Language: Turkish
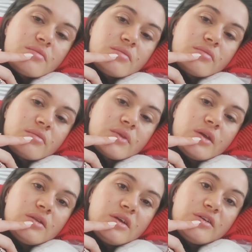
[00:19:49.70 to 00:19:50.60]
Ne kadar
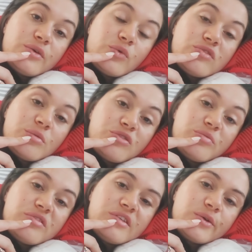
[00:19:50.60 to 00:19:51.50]
özlemişim sizle
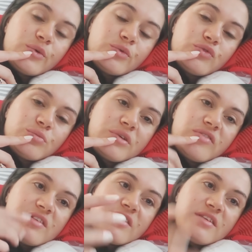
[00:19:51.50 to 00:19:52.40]
konuşmayı ve
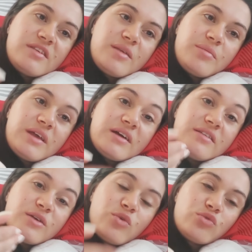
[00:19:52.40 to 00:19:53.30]
sizinle ne kadar konuşacak
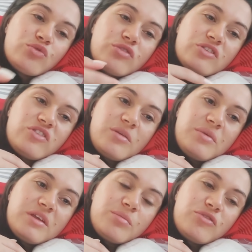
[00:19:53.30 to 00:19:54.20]
şey birikmiş ya.
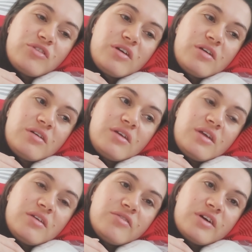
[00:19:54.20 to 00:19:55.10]
farkını
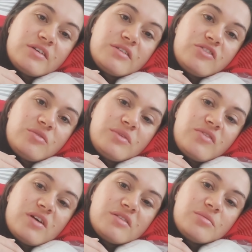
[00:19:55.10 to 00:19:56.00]
şimdi vardım.
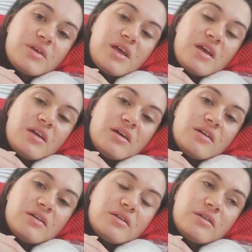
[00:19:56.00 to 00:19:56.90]
Ee,
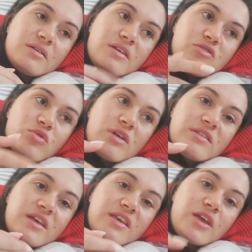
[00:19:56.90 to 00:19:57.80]
restoranttayken
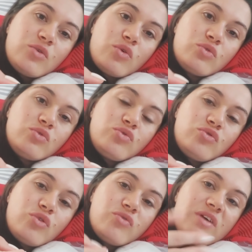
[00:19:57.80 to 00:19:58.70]
yorgun düşüyorum ve her
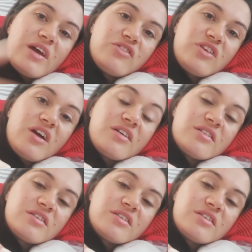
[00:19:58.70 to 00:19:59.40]
şeyi ayrıntılı sizlere